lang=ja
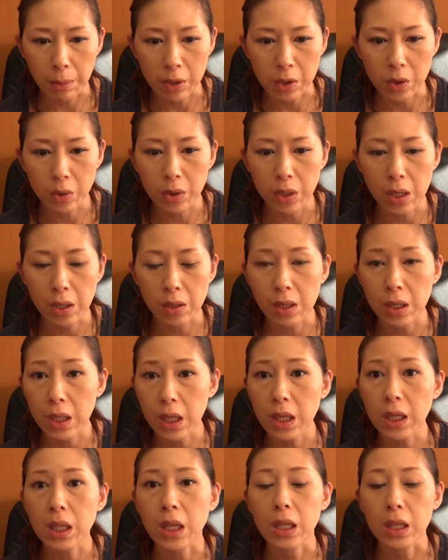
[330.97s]
まあ集客が
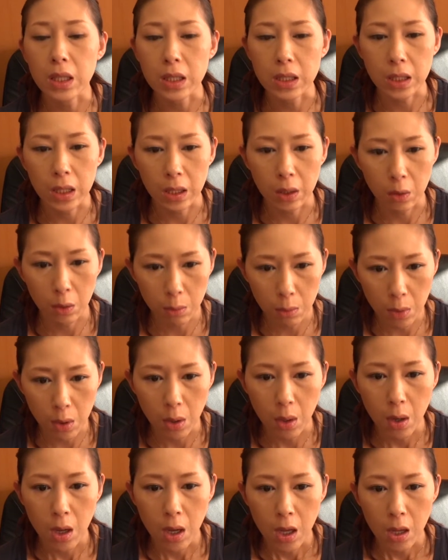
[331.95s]
できたんですけれど
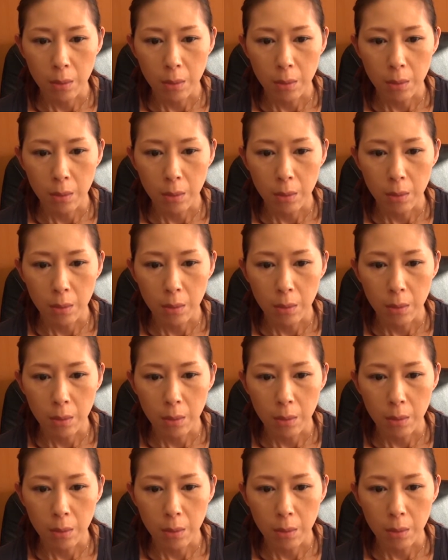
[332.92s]
も、